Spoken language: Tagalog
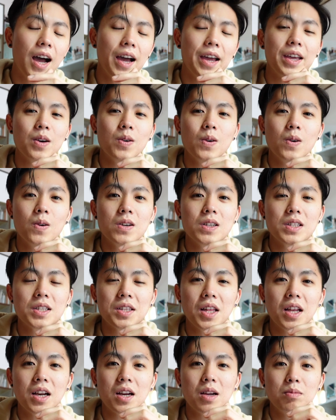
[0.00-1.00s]
ayaw ko kasi
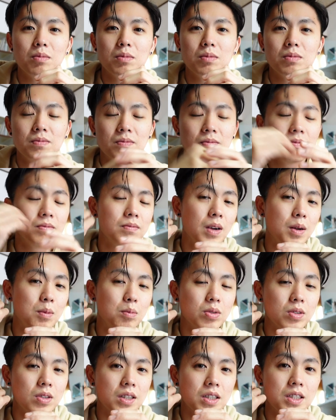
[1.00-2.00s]
talagang
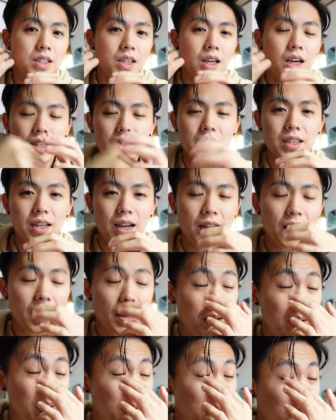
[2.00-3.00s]
magbutas siya kasi nga
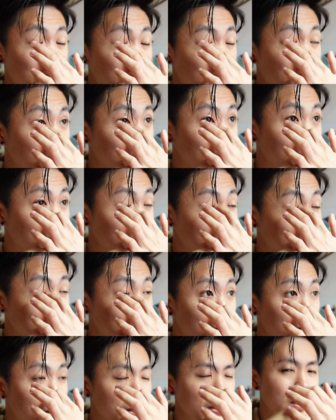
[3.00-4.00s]
ayaw ko ng ano
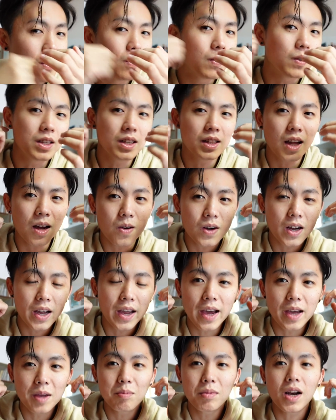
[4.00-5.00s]
Huwag niyo na akong
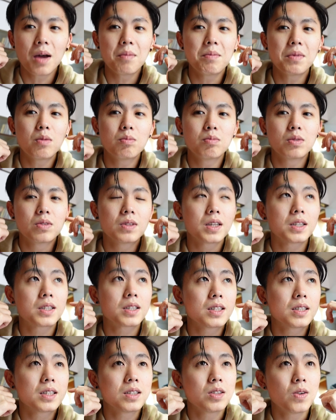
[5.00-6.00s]
gayahin, marami akong butas
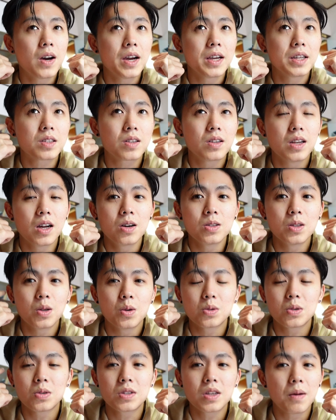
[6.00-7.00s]
kasi nung high school ako
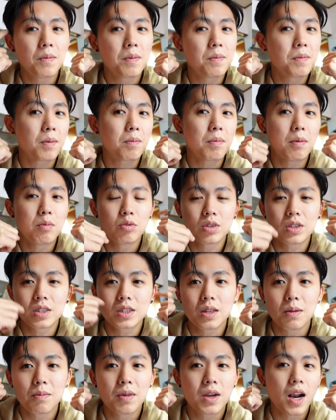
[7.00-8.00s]
nauso sa amin
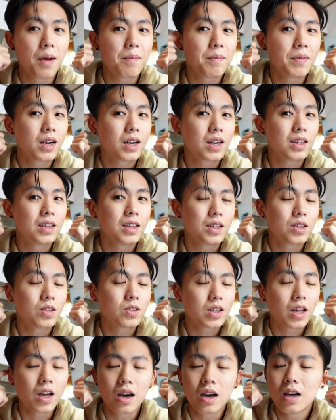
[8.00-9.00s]
magpabutas ng marami hanggang dito
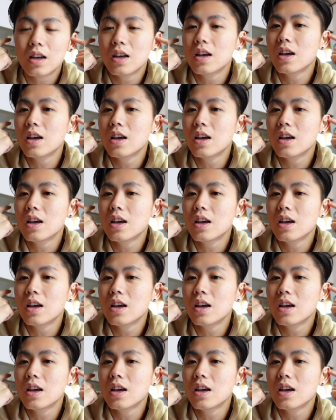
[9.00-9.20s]
sa